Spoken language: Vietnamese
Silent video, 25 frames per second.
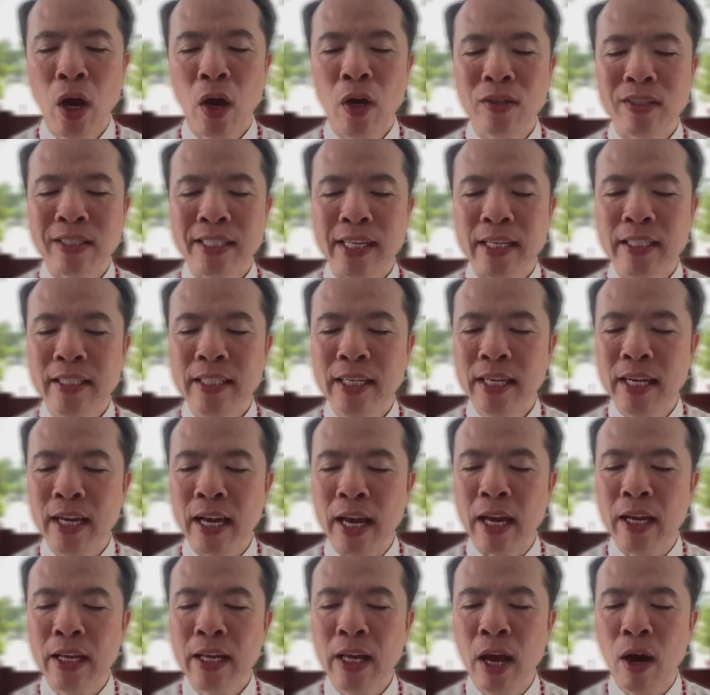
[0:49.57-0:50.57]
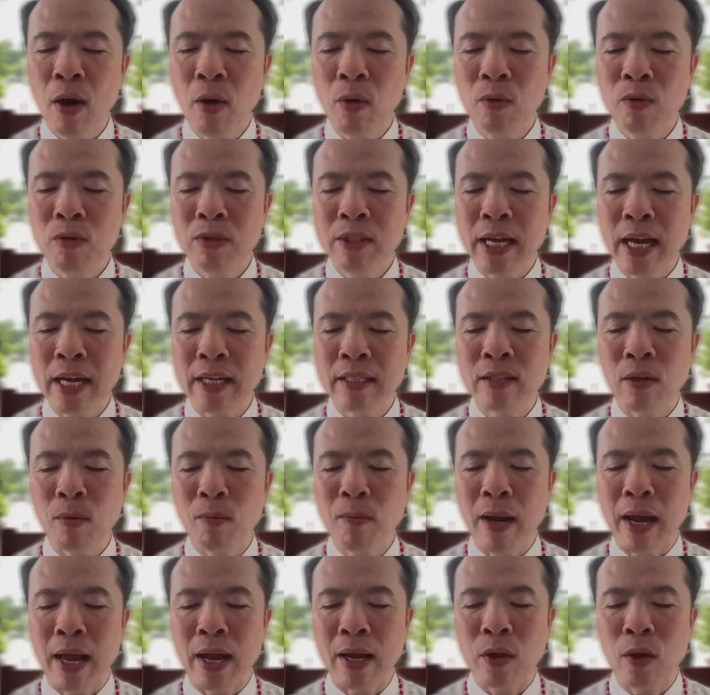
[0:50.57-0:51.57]
Họ sẽ chia rẽ nhau, cha
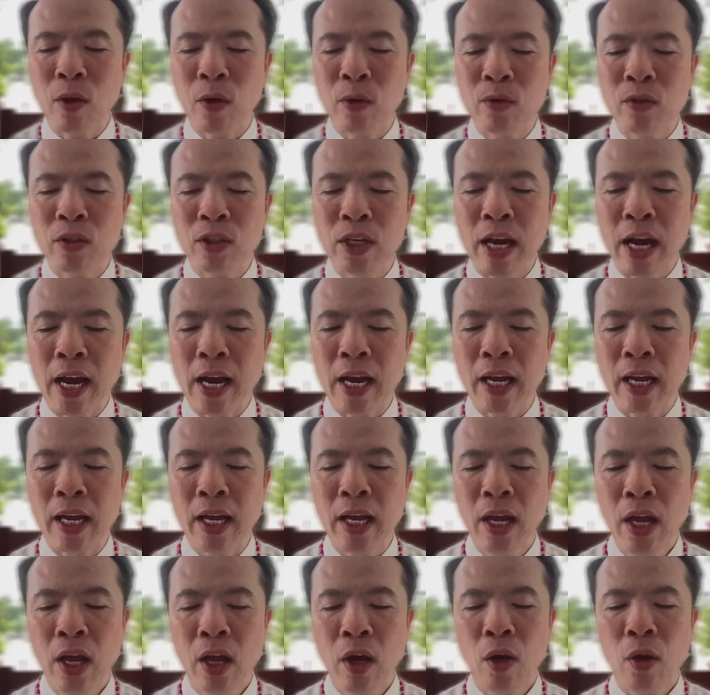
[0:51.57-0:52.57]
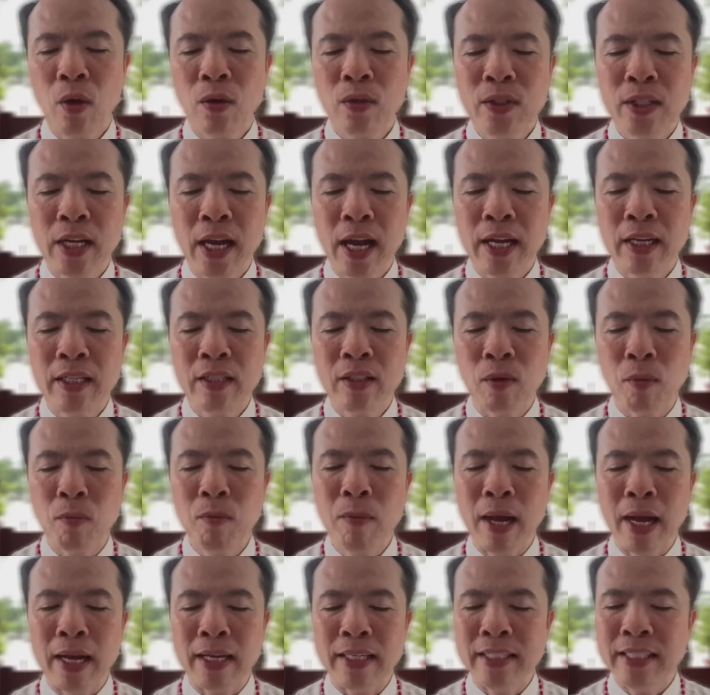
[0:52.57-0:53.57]
chống lại con trai, con trai
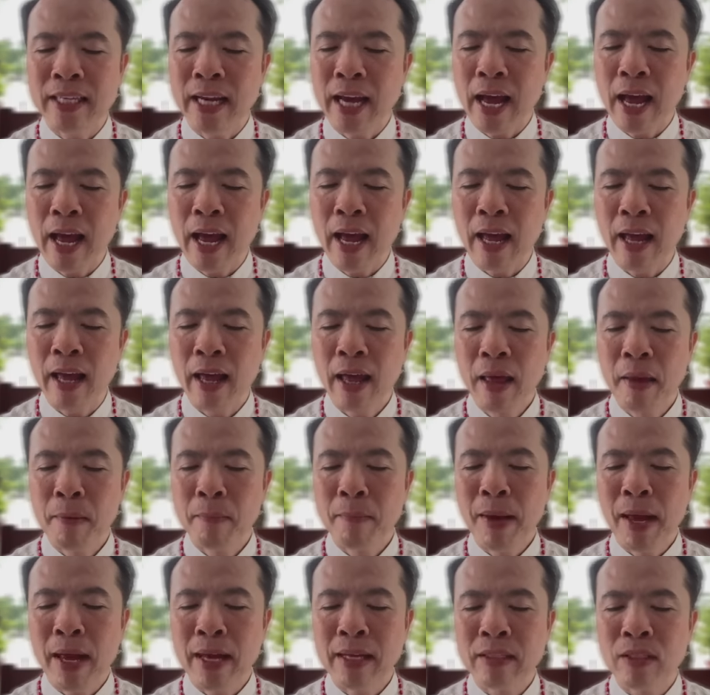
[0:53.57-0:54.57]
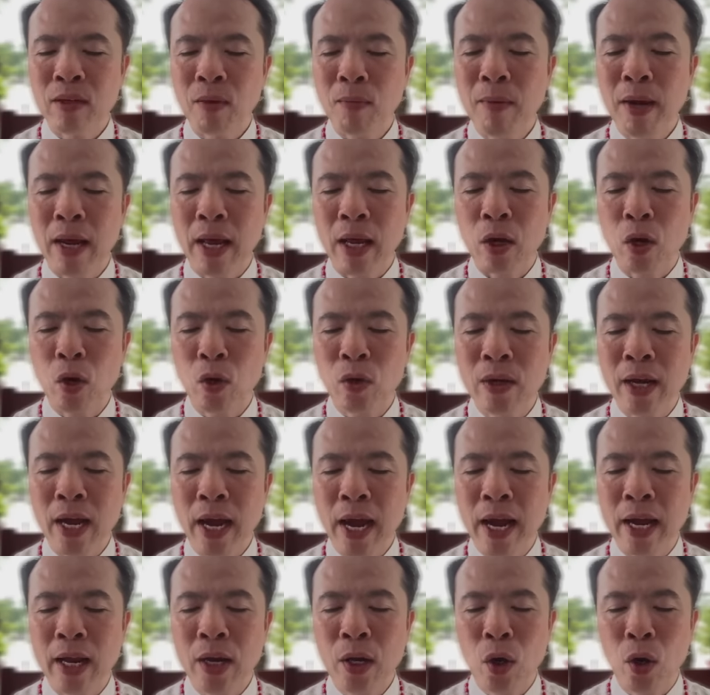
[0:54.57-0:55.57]
chống lại cha, mẹ chống lại con
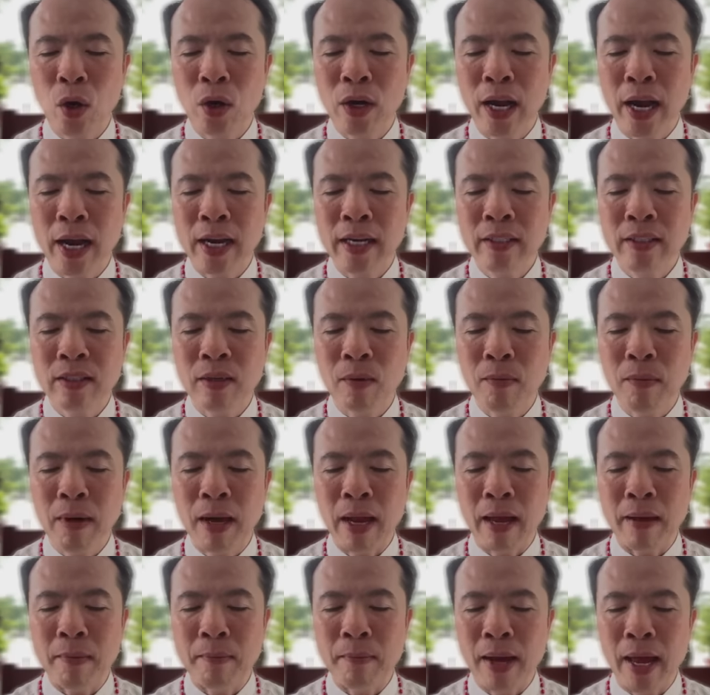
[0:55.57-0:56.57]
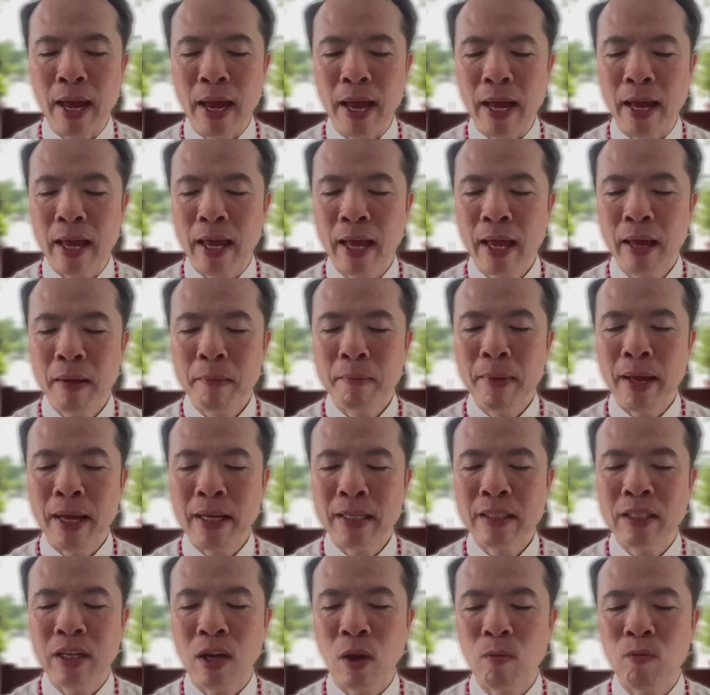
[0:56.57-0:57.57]
gái, con gái chống lại mẹ,
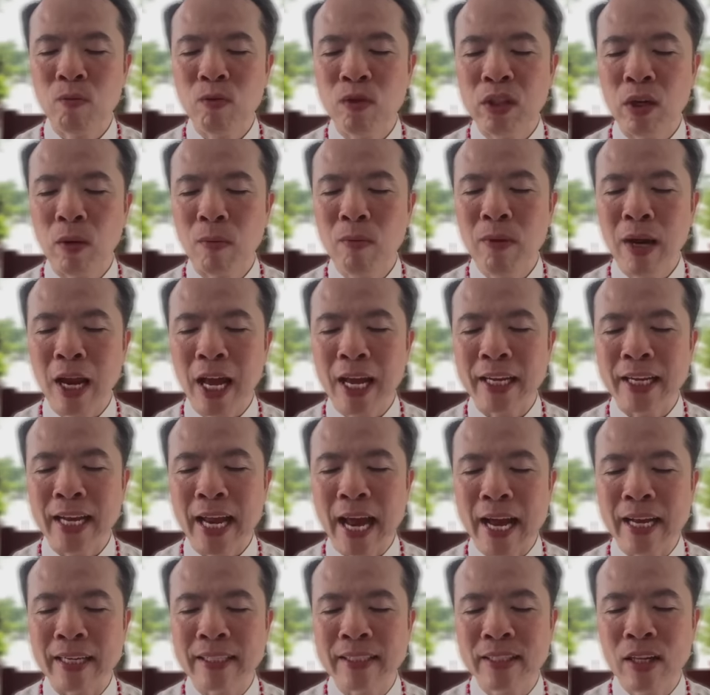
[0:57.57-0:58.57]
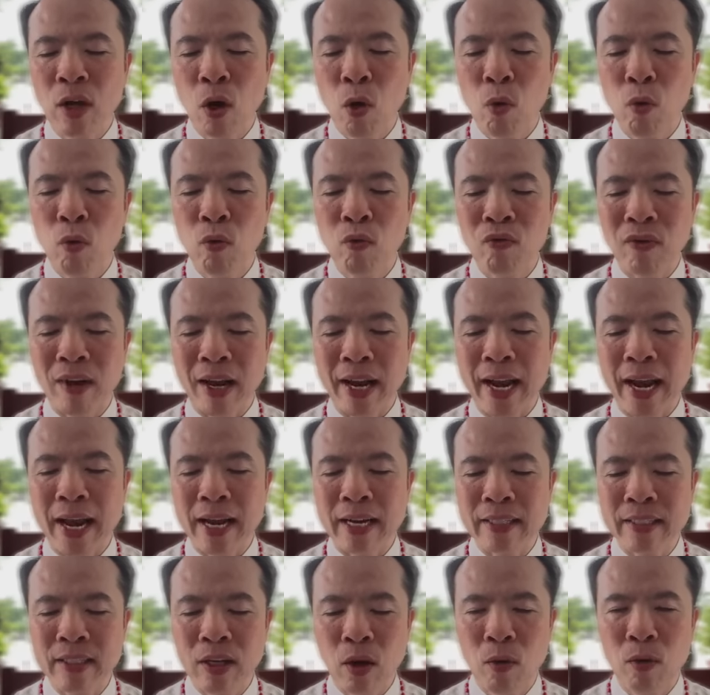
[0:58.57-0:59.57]
mẹ chồng chống lại nàng dâu và
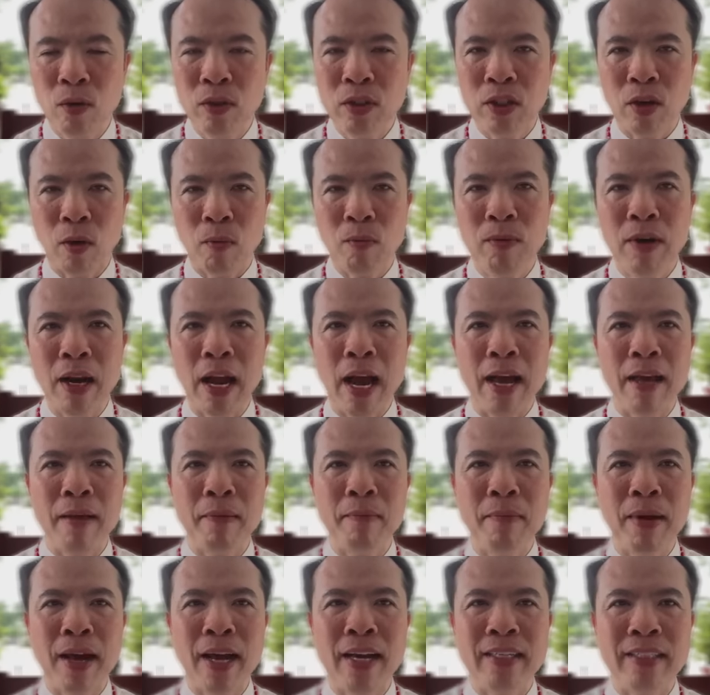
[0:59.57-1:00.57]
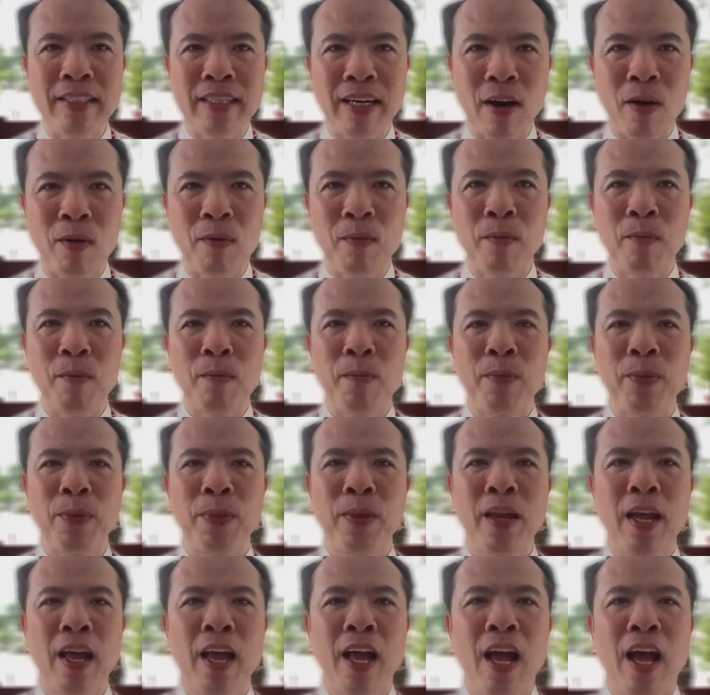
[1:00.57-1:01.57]
nàng dâu chống lại mẹ chồng.
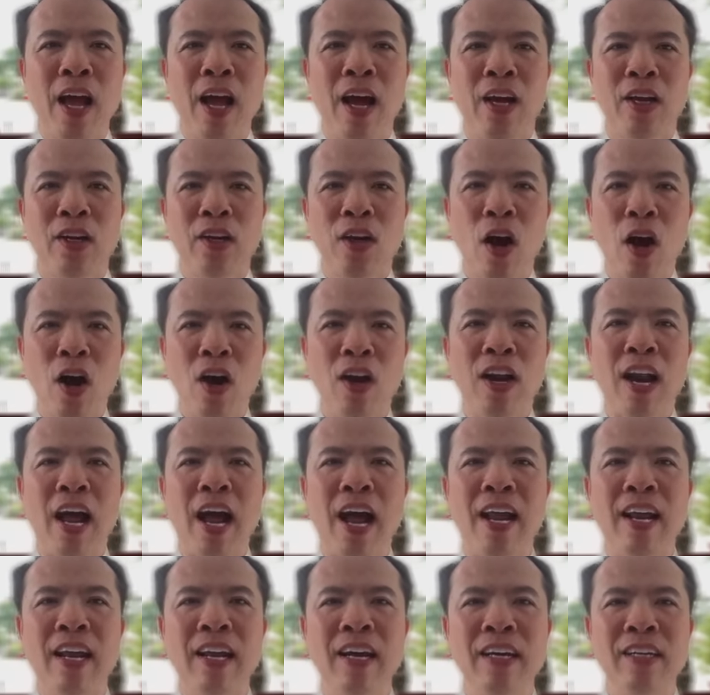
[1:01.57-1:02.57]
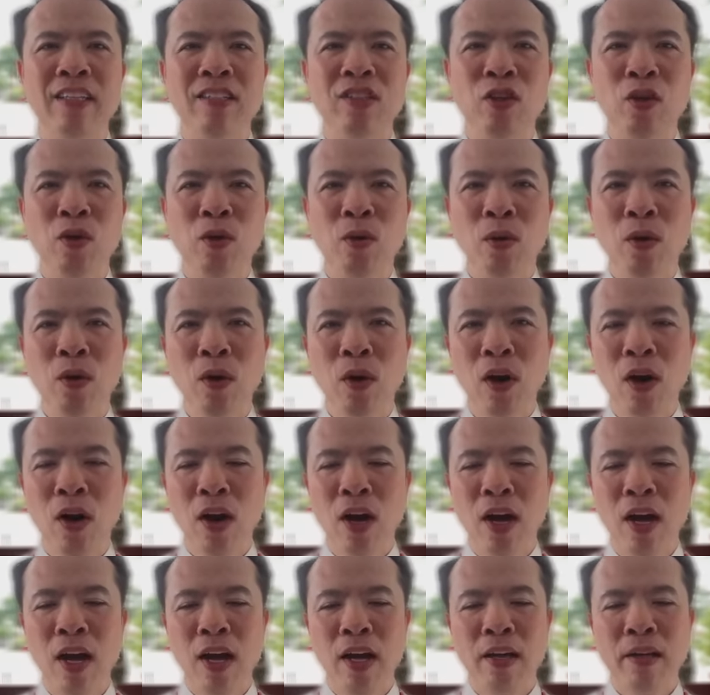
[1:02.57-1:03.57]
Đó là lời
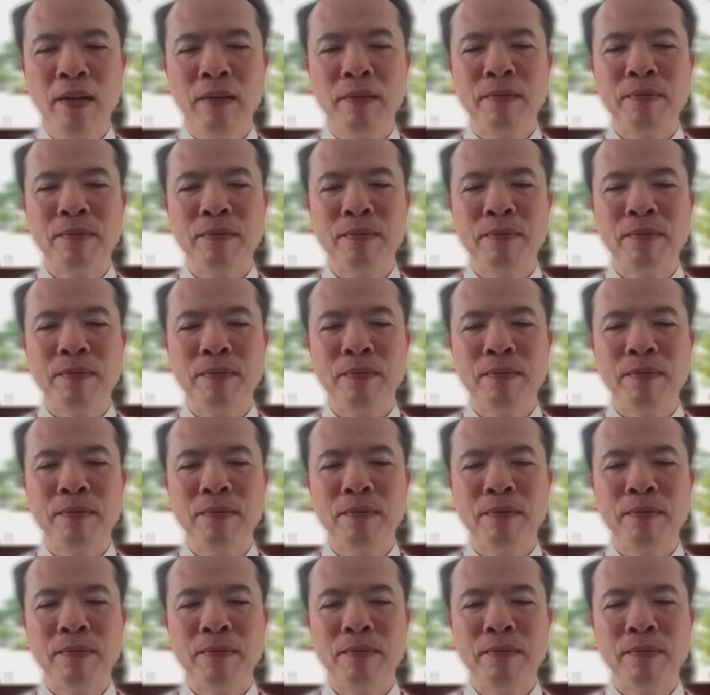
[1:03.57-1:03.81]
Chúa.